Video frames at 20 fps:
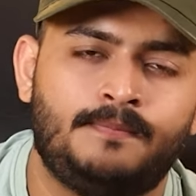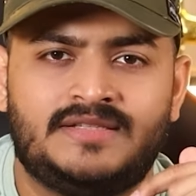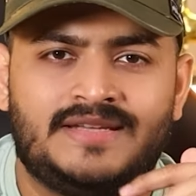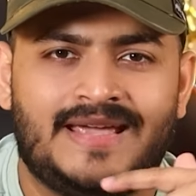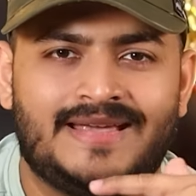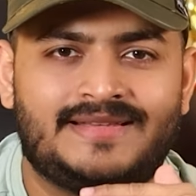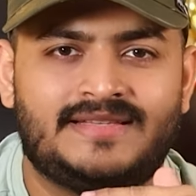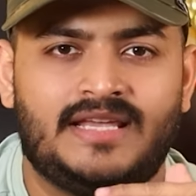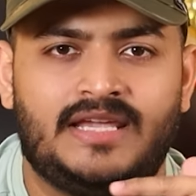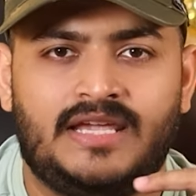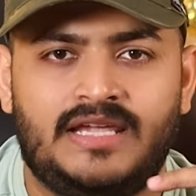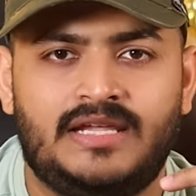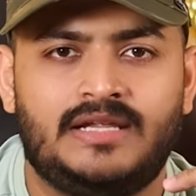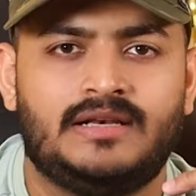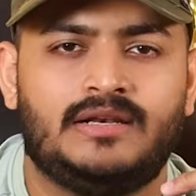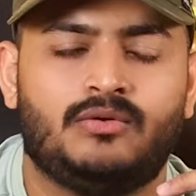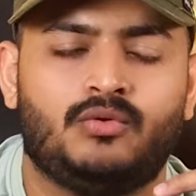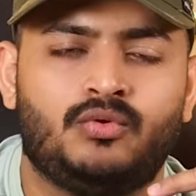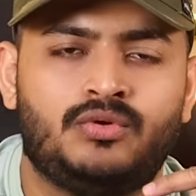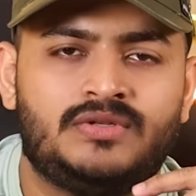जैसे ही
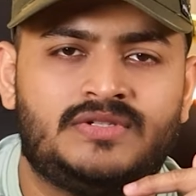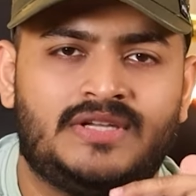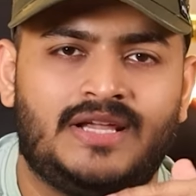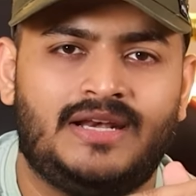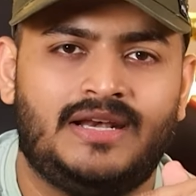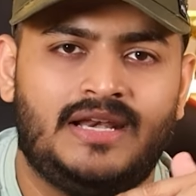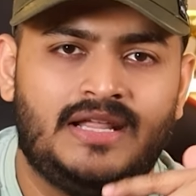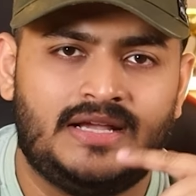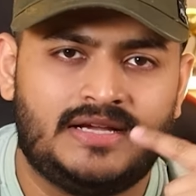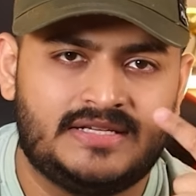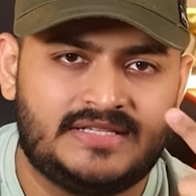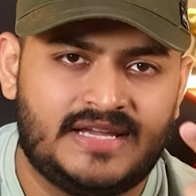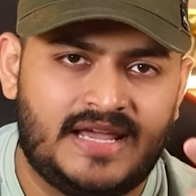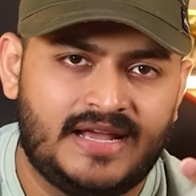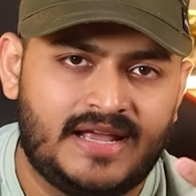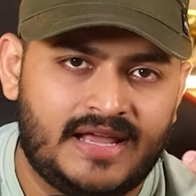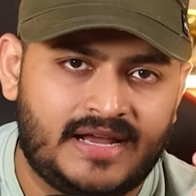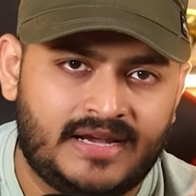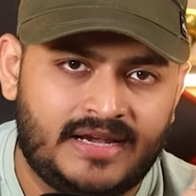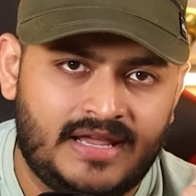उनसे लिंक
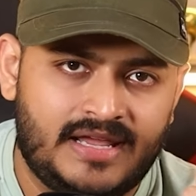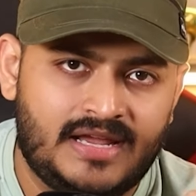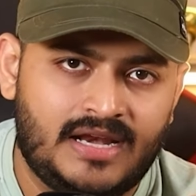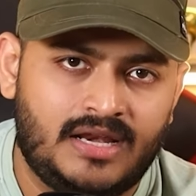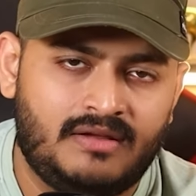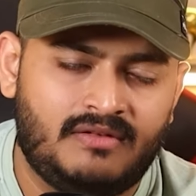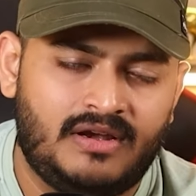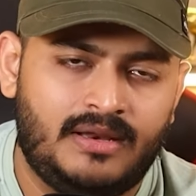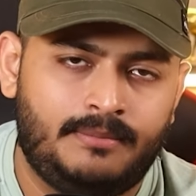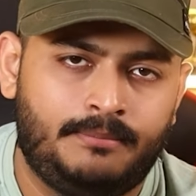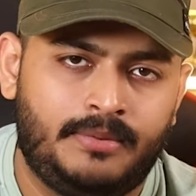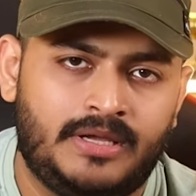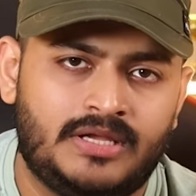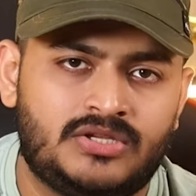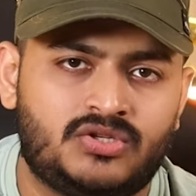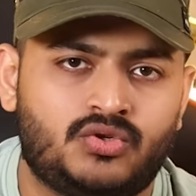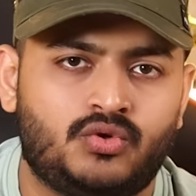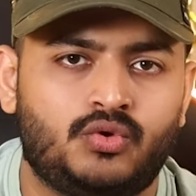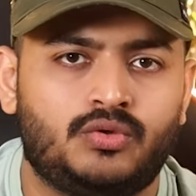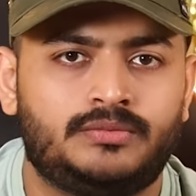जाएगा एक नए आने वाले
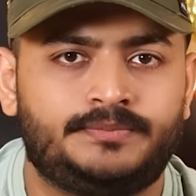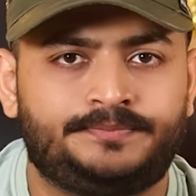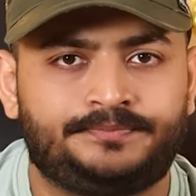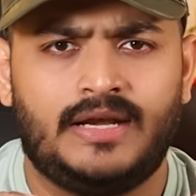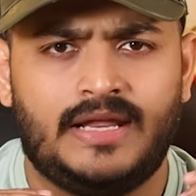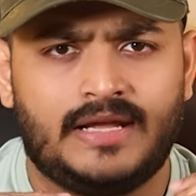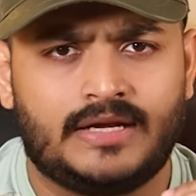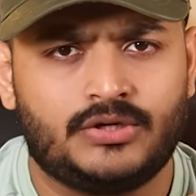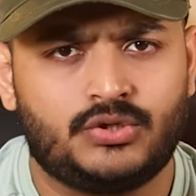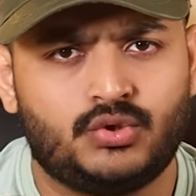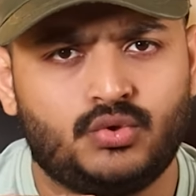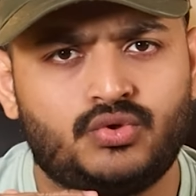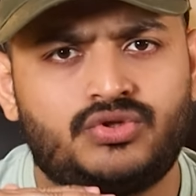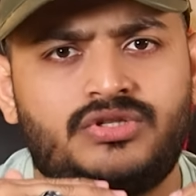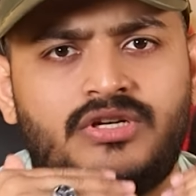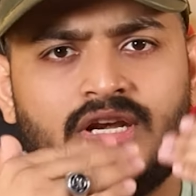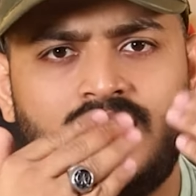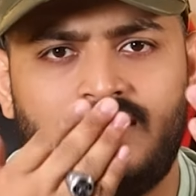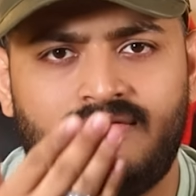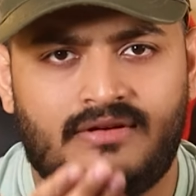पेज को लिंक
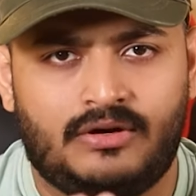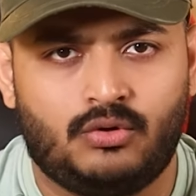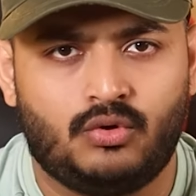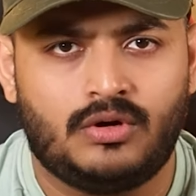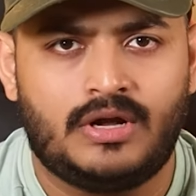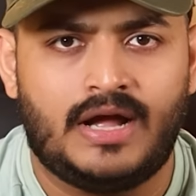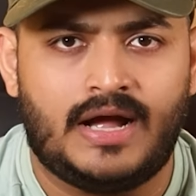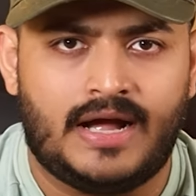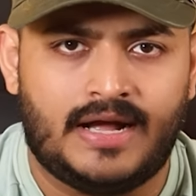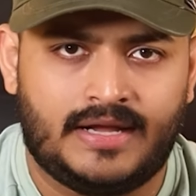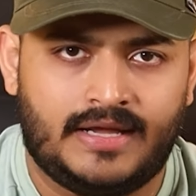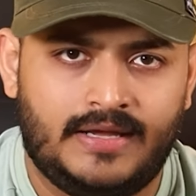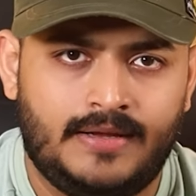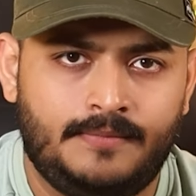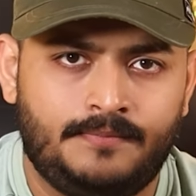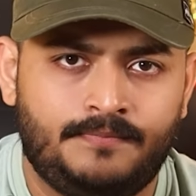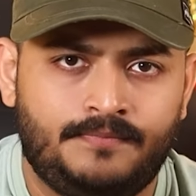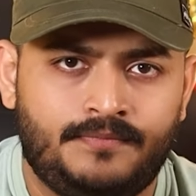जूस डिलीवर होगा आगे